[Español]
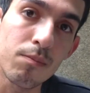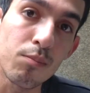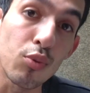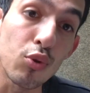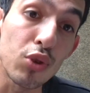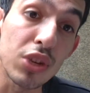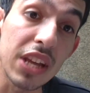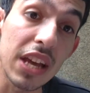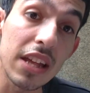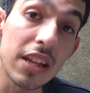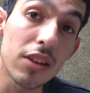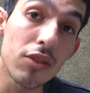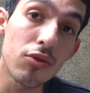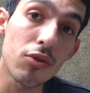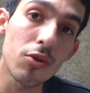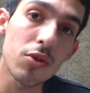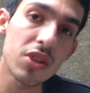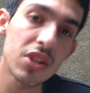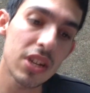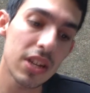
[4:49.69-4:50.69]
puñadito
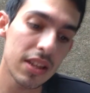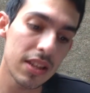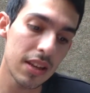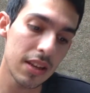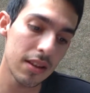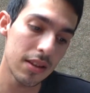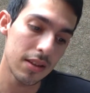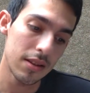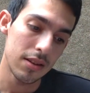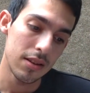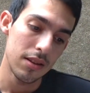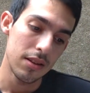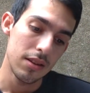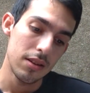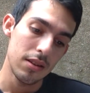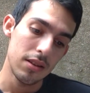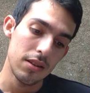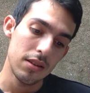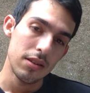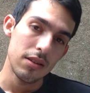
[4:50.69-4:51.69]
de billete.
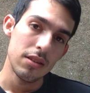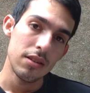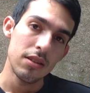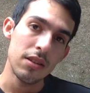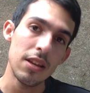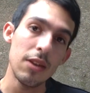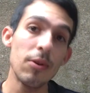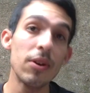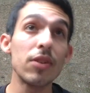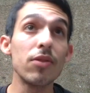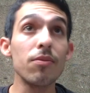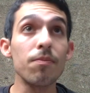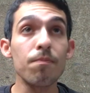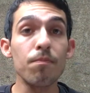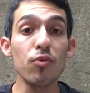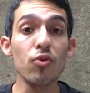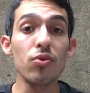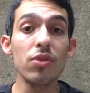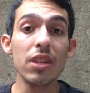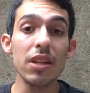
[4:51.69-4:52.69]
Y bueno,
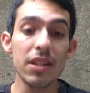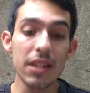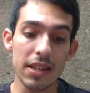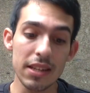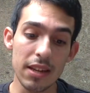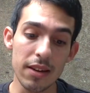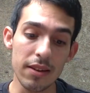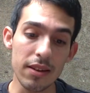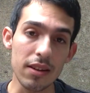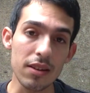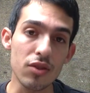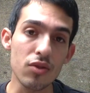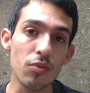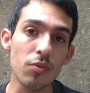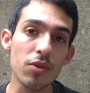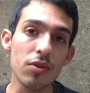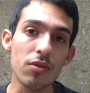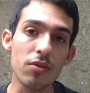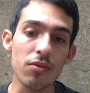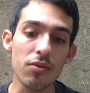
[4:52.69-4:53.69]
ustedes ya saben que yo
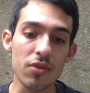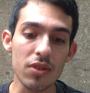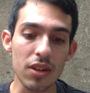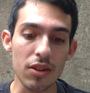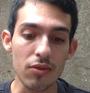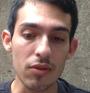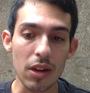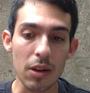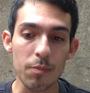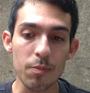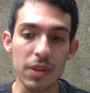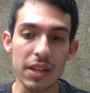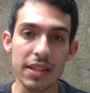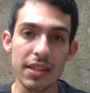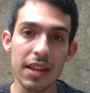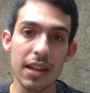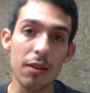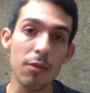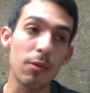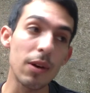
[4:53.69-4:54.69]
me estoy construyendo una
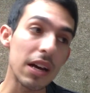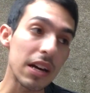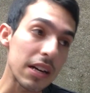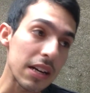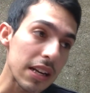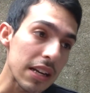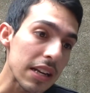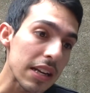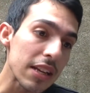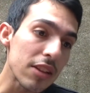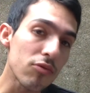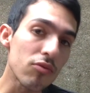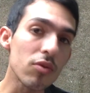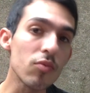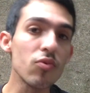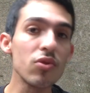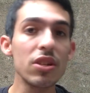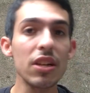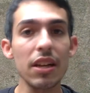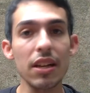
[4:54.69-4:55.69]
pieza. Va relento. lento, hay
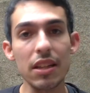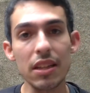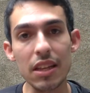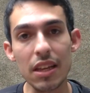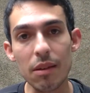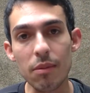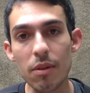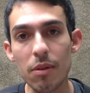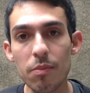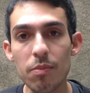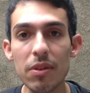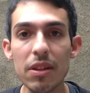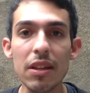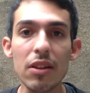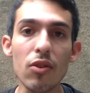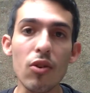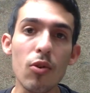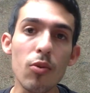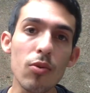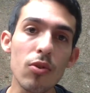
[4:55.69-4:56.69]
mucha gente que me
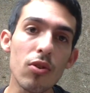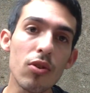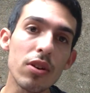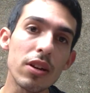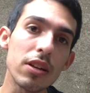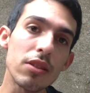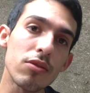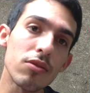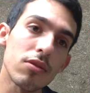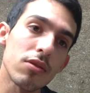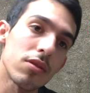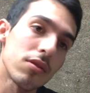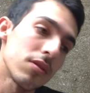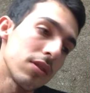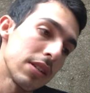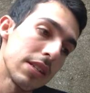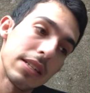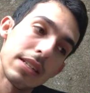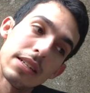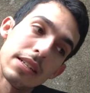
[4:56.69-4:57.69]
pide los blogs y
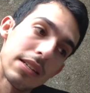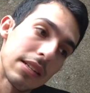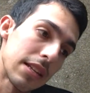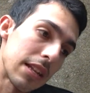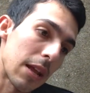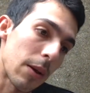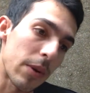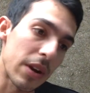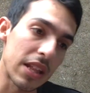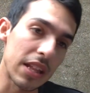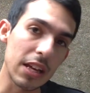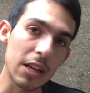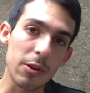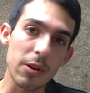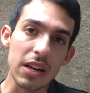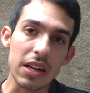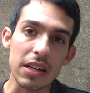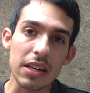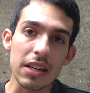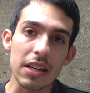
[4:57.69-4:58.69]
todo. La verdad que
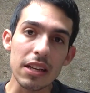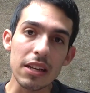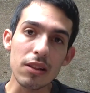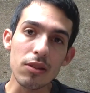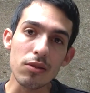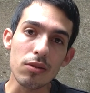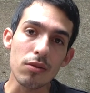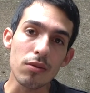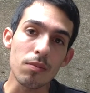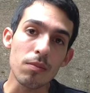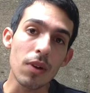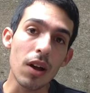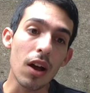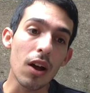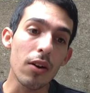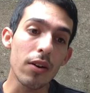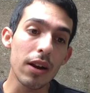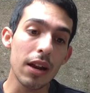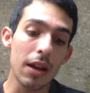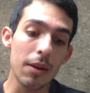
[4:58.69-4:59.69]
va relento.
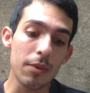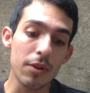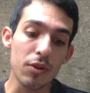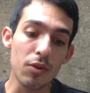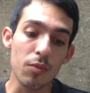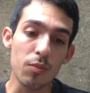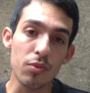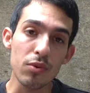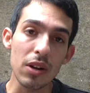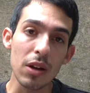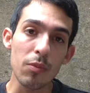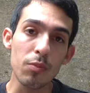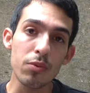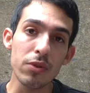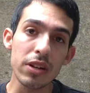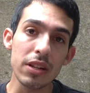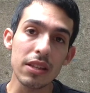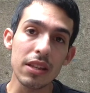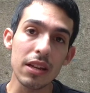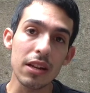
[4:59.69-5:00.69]
Ahora me compré una
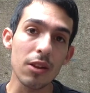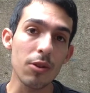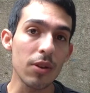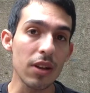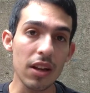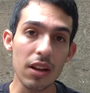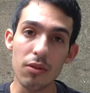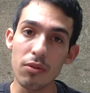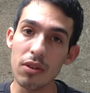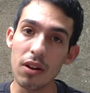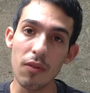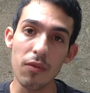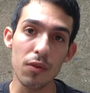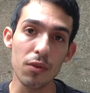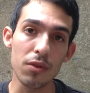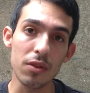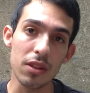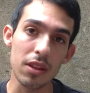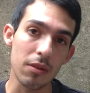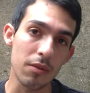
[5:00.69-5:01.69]
puerta, les voy a dejar una
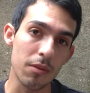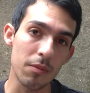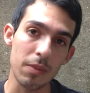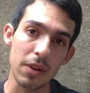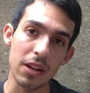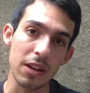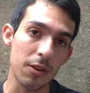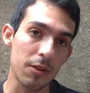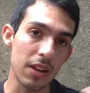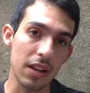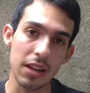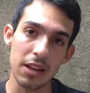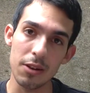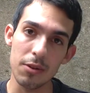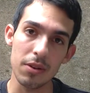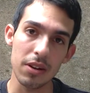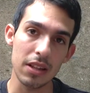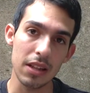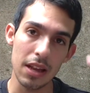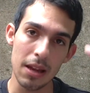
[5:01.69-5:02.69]
foto también para que vean que
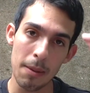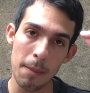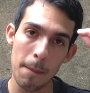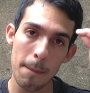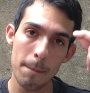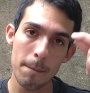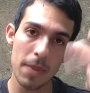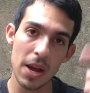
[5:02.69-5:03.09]
es verdad.